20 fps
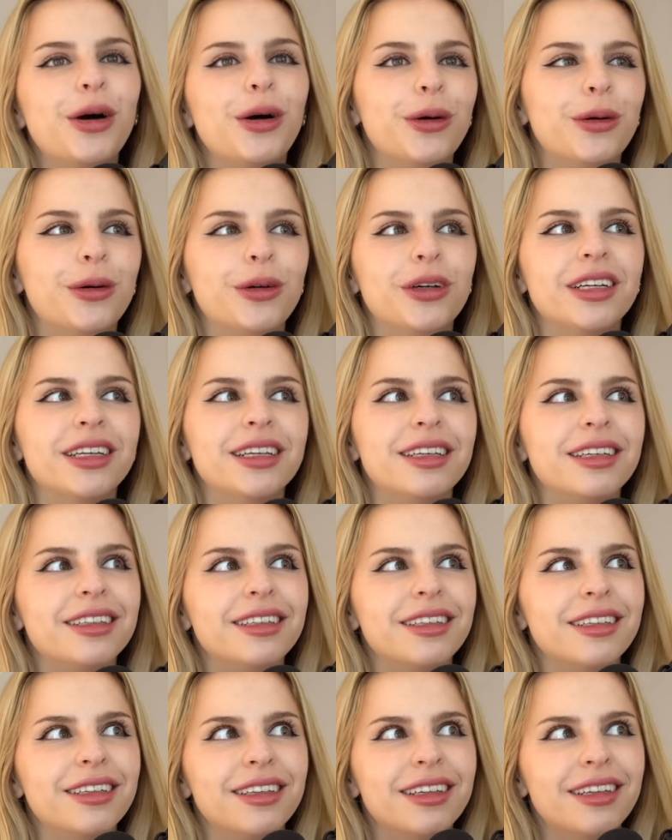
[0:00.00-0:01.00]

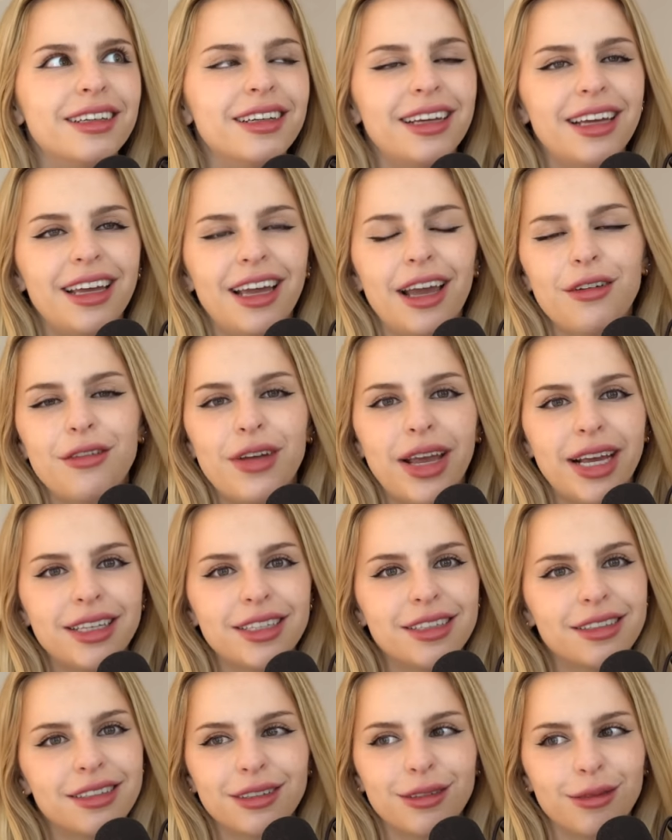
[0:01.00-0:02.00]
Und er
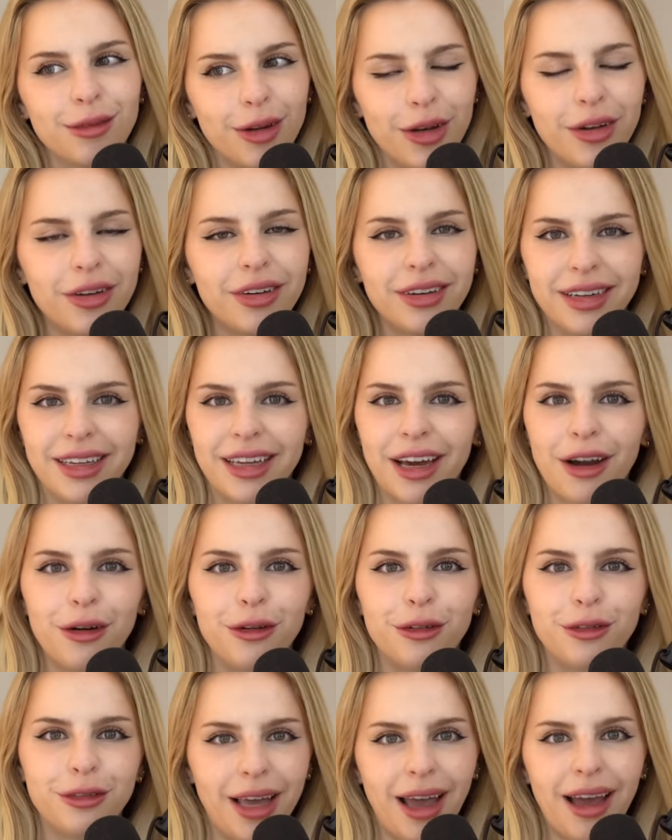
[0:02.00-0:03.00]
wächst glücklich
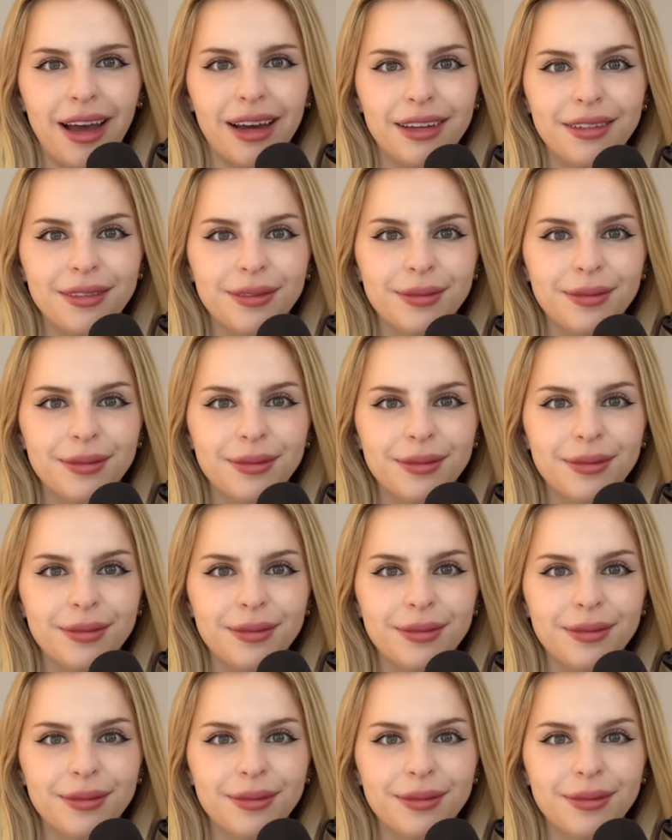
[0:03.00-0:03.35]
auf, ja.